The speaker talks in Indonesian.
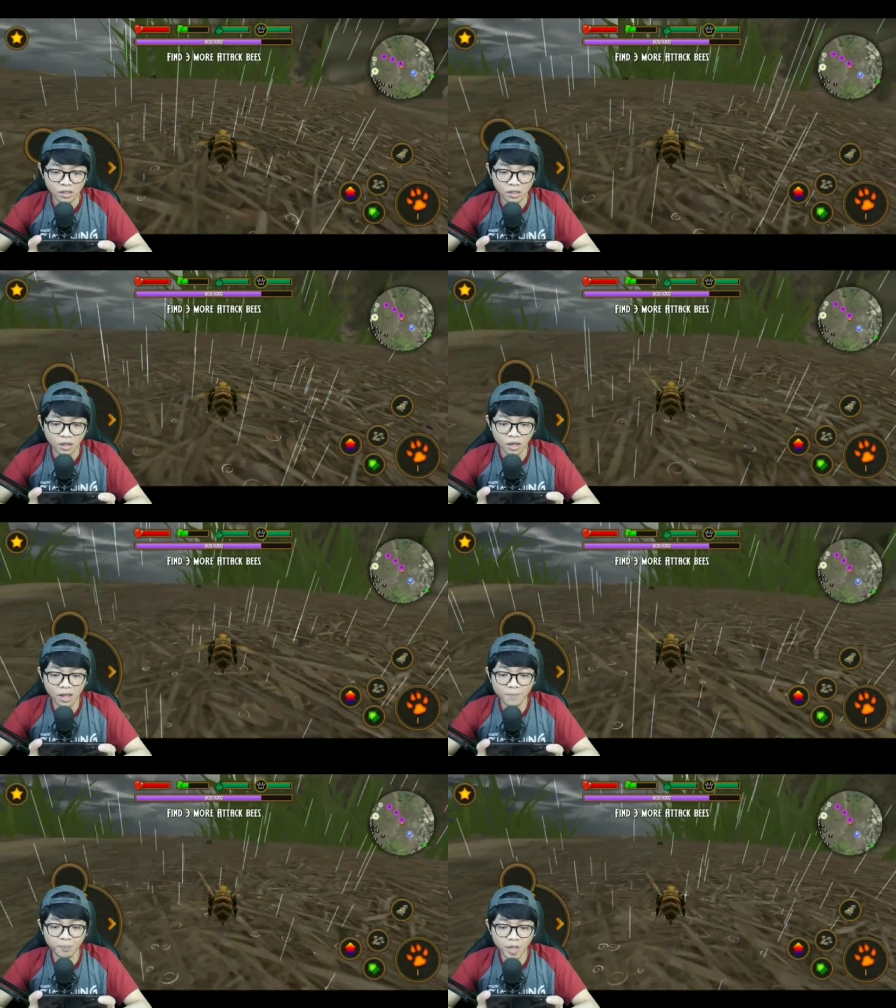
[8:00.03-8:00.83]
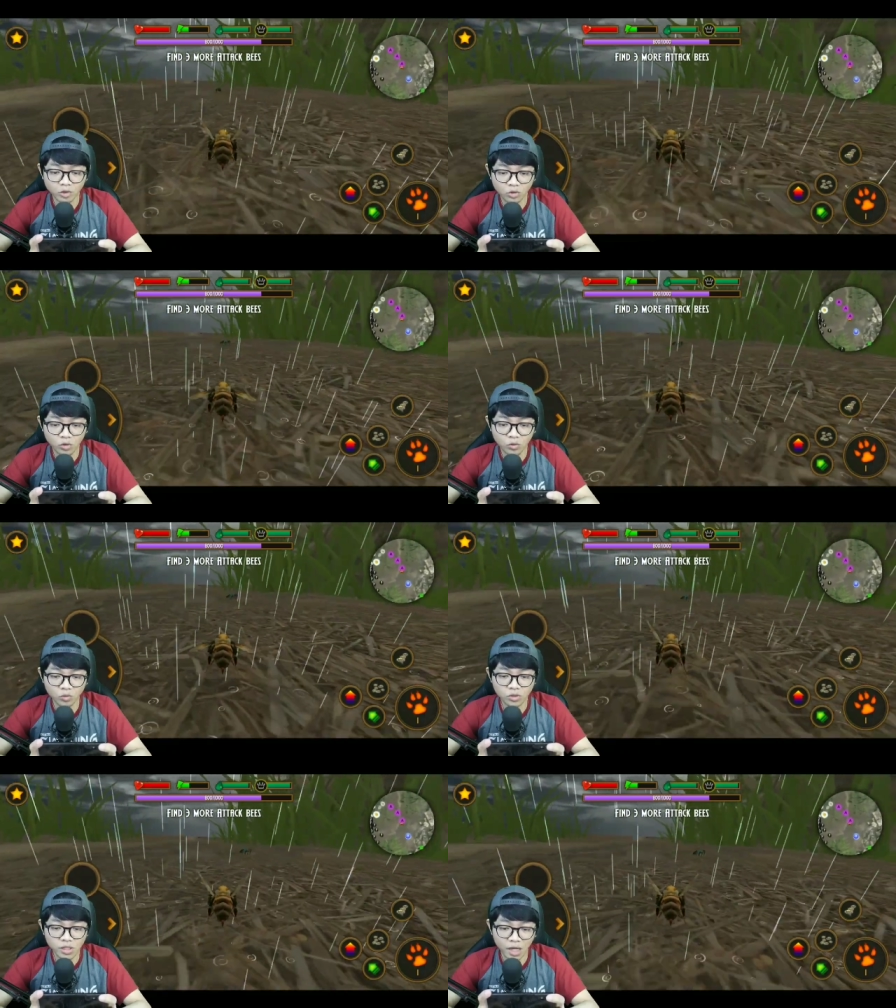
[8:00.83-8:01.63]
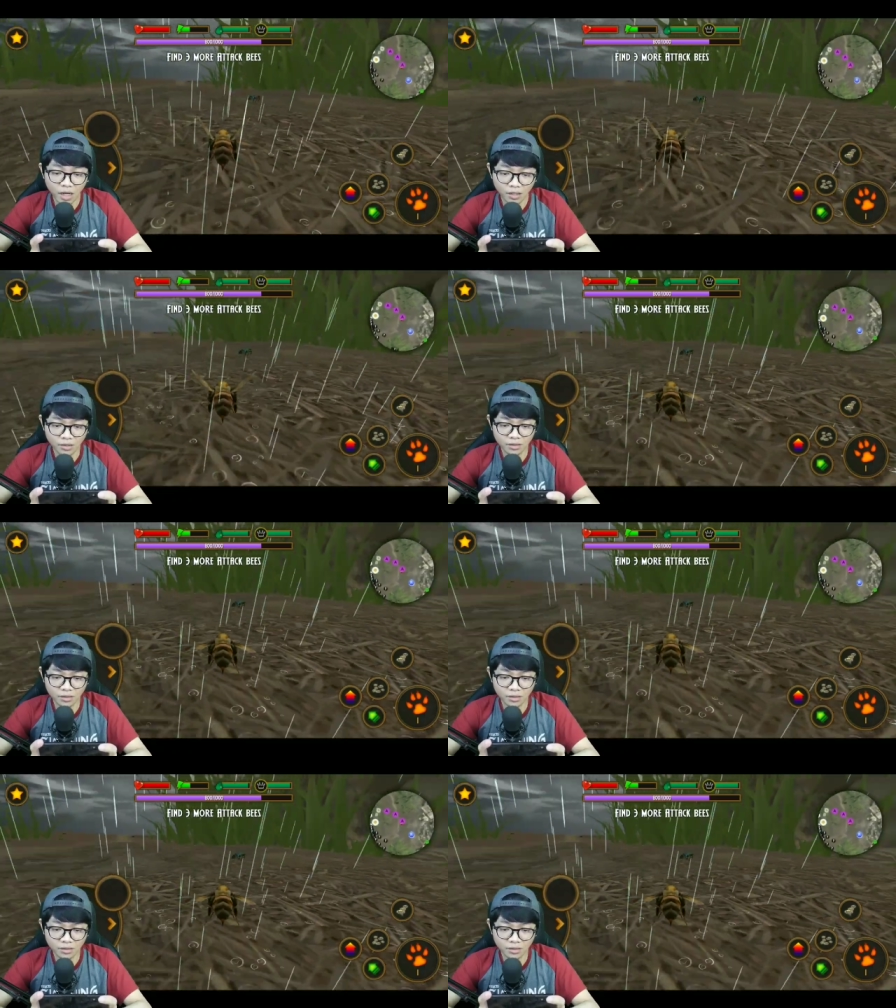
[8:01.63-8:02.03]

no. gelap mendung hujan